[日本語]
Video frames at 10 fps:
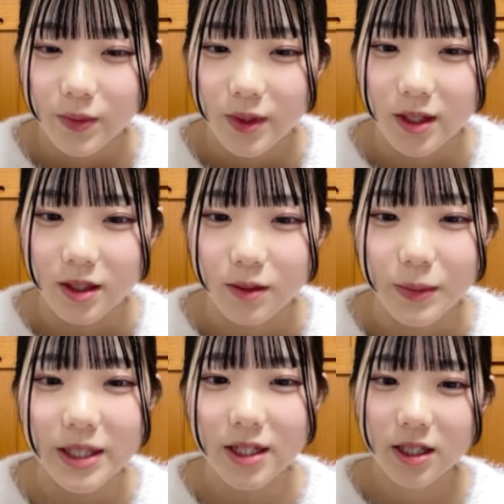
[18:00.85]
なんていう
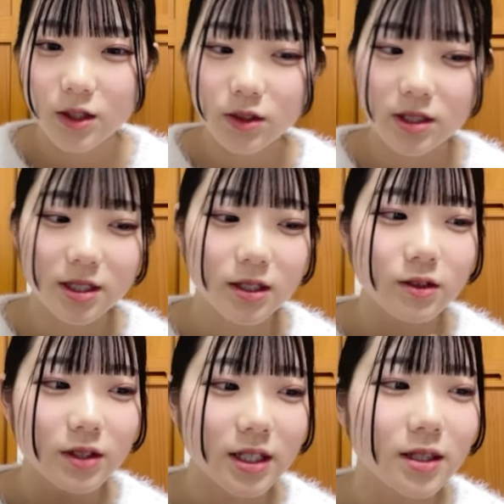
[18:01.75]
みんなに気をつけよ
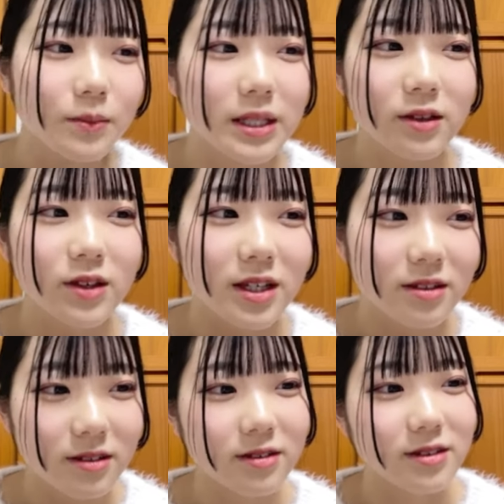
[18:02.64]
うねってまだ言え
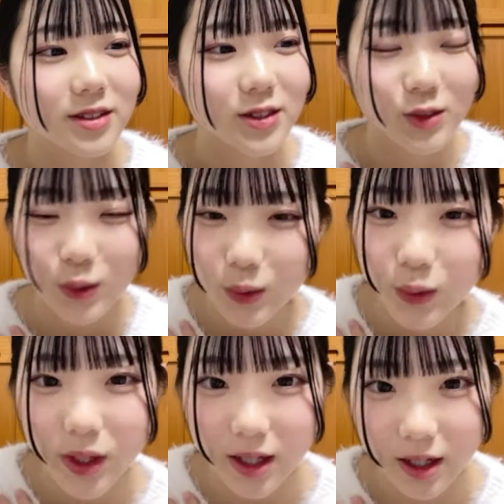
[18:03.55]
る状
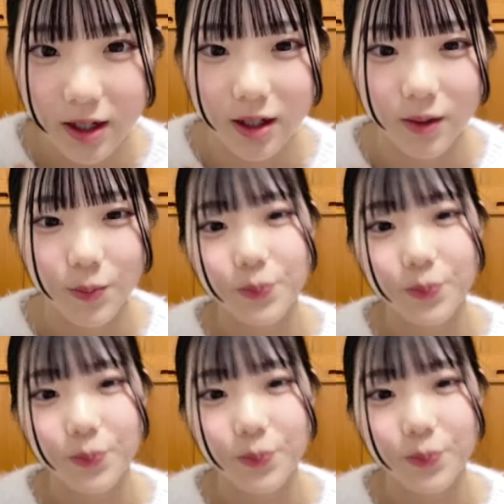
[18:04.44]
況やから